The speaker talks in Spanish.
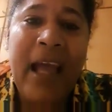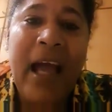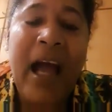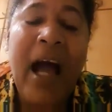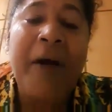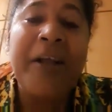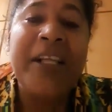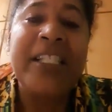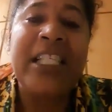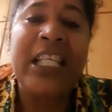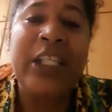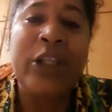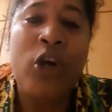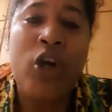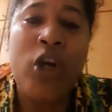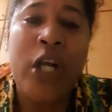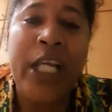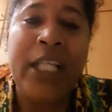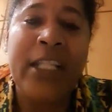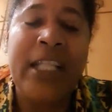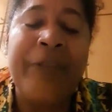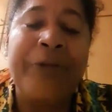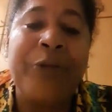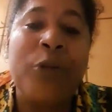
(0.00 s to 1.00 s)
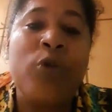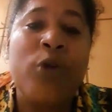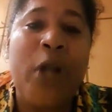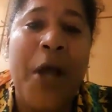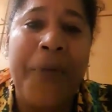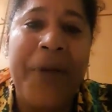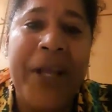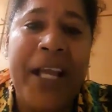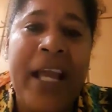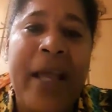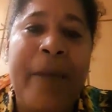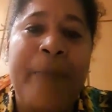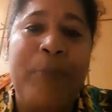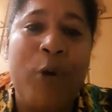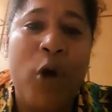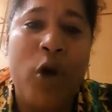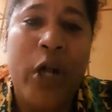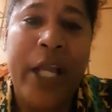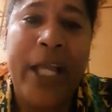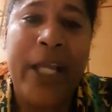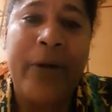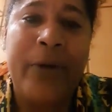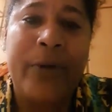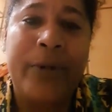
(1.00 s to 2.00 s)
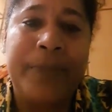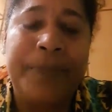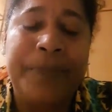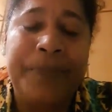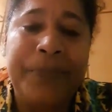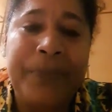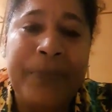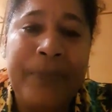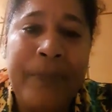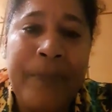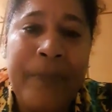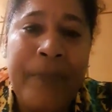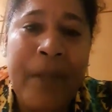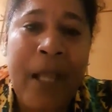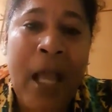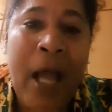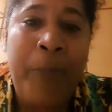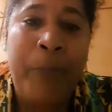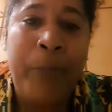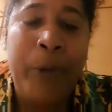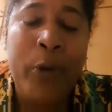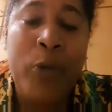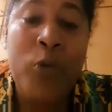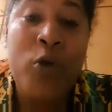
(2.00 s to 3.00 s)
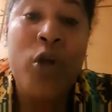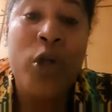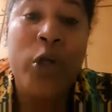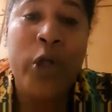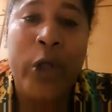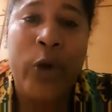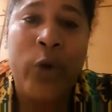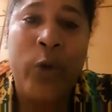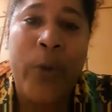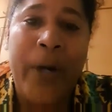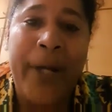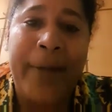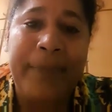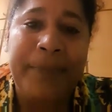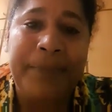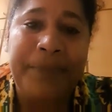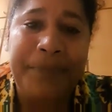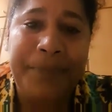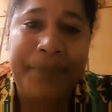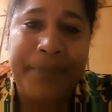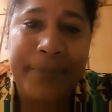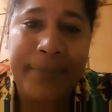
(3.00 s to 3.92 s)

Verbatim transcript: A ver si nos quitan de una vez el bloqueo al pueblo de Cuba,